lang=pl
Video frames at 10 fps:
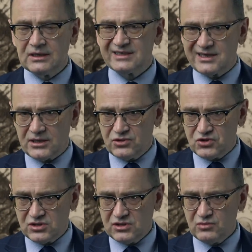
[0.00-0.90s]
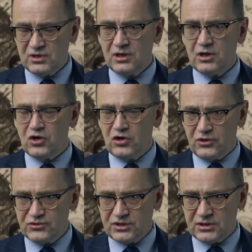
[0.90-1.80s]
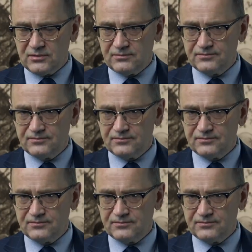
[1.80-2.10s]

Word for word: tragicznym losie.